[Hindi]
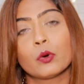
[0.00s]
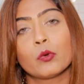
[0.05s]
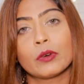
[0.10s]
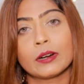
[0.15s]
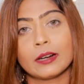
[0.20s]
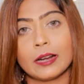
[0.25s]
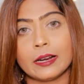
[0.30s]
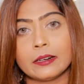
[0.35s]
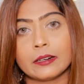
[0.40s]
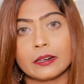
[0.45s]

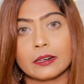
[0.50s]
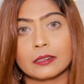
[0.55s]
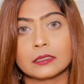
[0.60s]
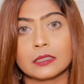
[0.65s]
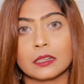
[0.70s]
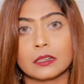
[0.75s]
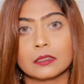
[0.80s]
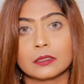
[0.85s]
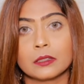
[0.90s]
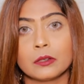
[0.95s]
ओवरनाइट रख
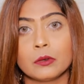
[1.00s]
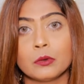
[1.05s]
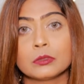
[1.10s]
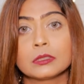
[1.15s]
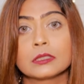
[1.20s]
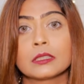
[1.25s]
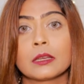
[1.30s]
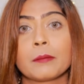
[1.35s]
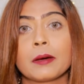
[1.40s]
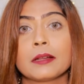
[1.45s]
सकते हो
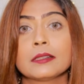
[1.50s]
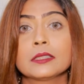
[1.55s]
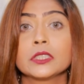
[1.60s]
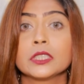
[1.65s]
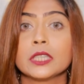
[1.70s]
उसके बाद